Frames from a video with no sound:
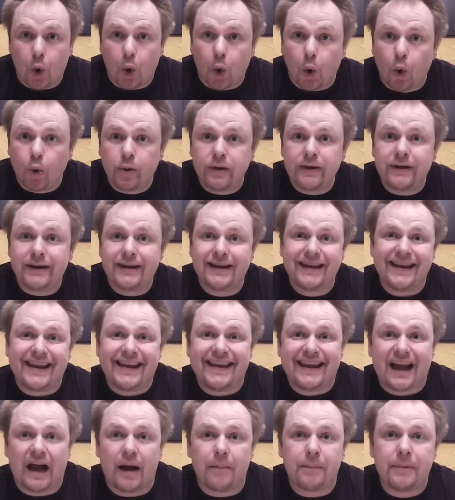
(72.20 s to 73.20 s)
Und
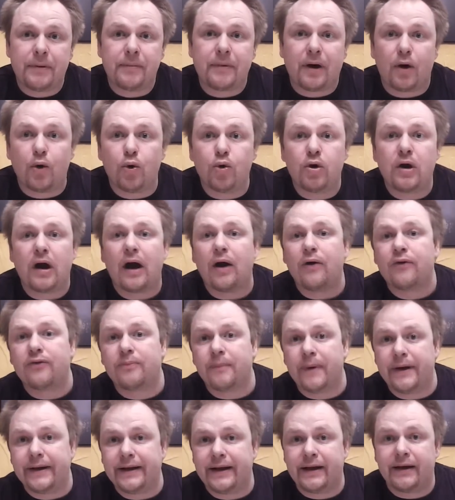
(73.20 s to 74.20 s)
ich habe ihm auch auf
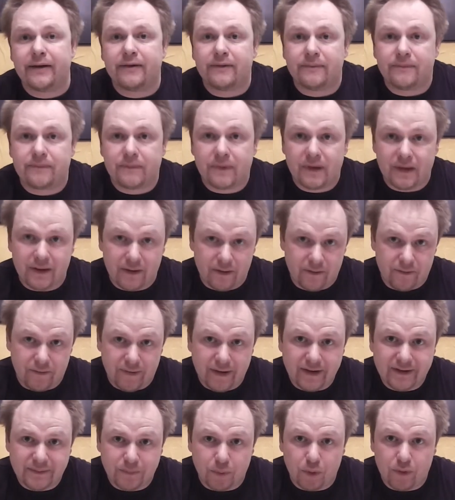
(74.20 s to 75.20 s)
meiner
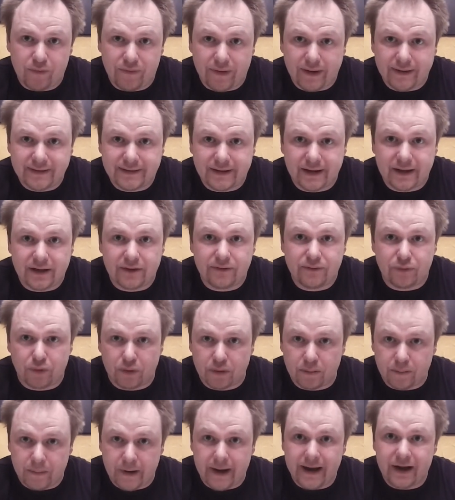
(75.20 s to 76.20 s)
Facebook-Fanseite
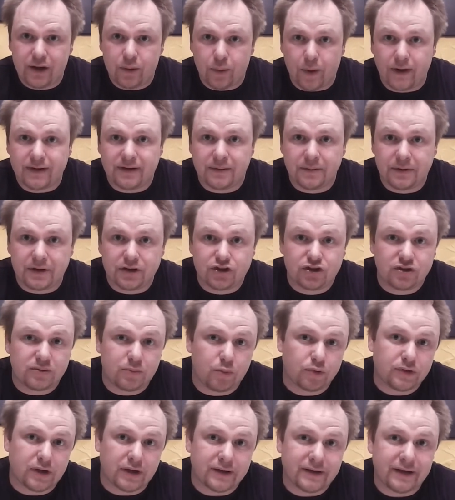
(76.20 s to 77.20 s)
von
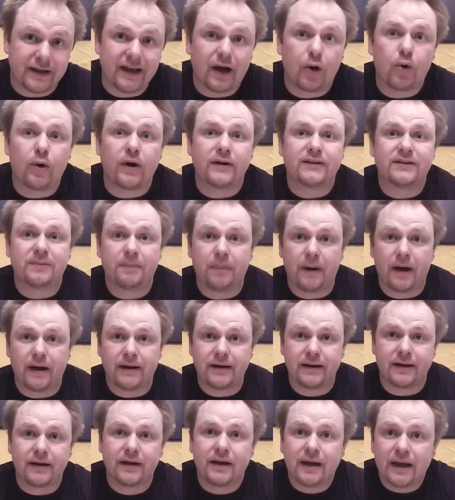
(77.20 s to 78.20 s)
makecrazydelicious.at auch als
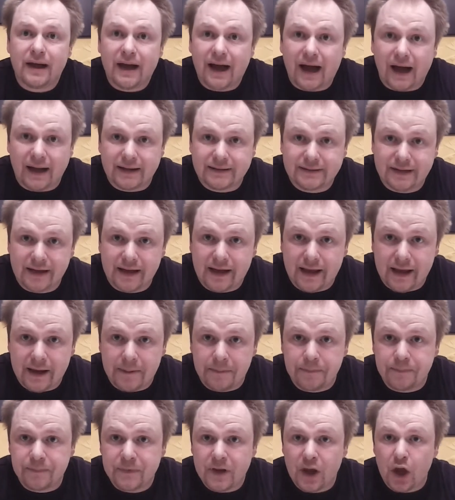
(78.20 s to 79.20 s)
Partner
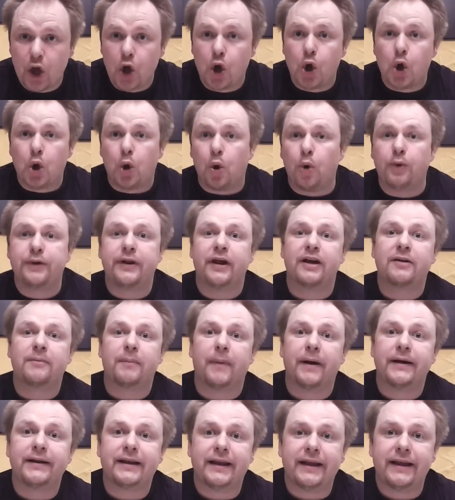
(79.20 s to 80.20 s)
angegeben und er hat
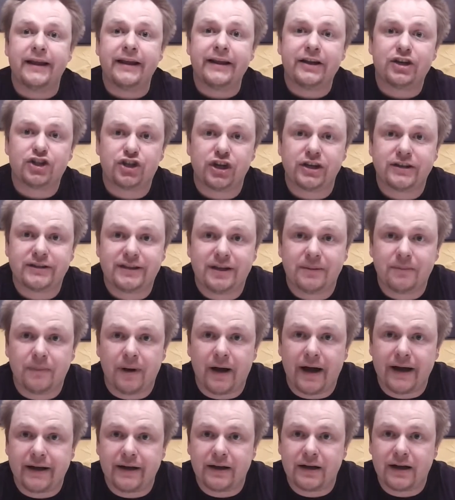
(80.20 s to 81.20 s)
gemeint, ich schicke dir
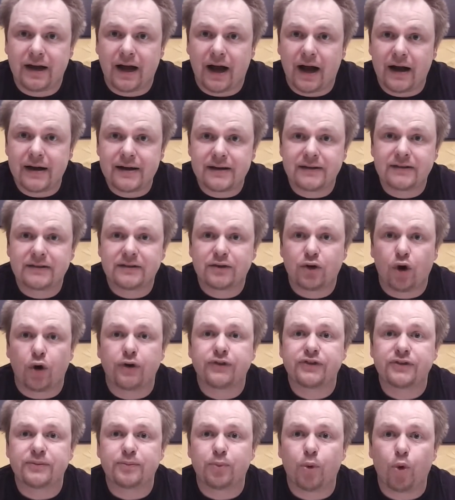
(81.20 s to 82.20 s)
mal eine gratis
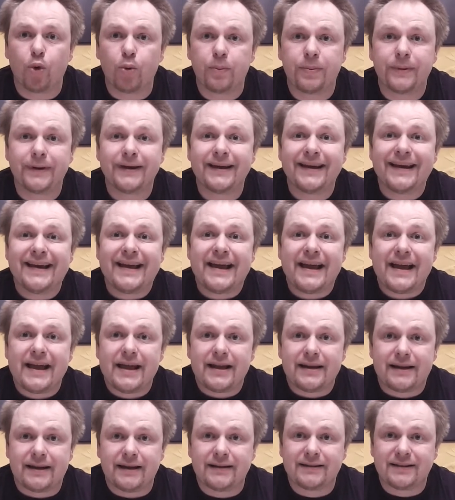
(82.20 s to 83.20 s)
Kostprobe
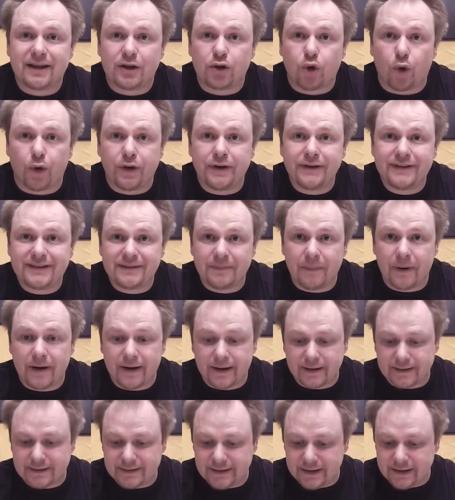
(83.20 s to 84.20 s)
des neuesten
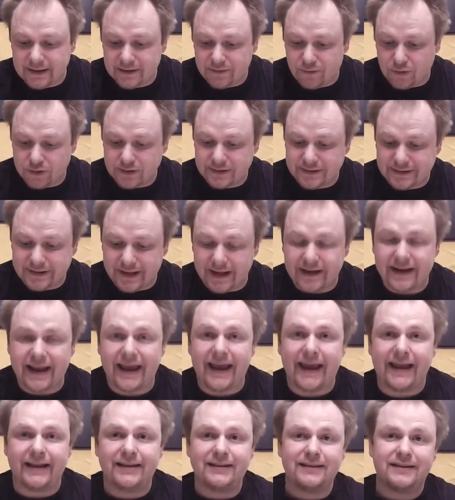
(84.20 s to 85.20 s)
Magazins von Dead
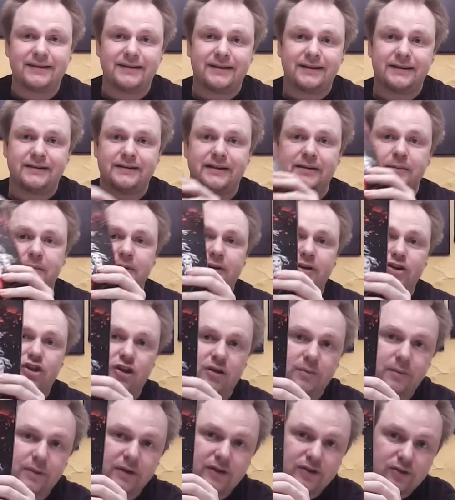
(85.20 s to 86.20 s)
Ends, nämlich das
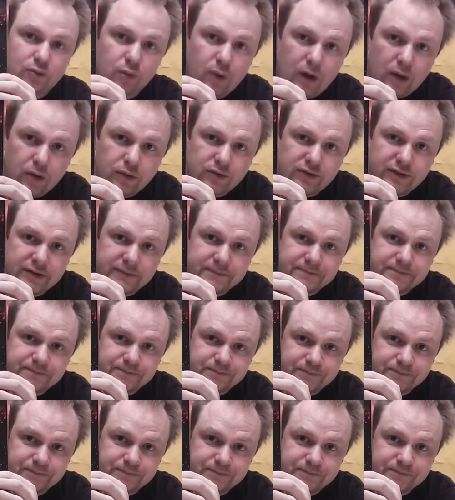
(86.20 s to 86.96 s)
schaut nämlich so aus,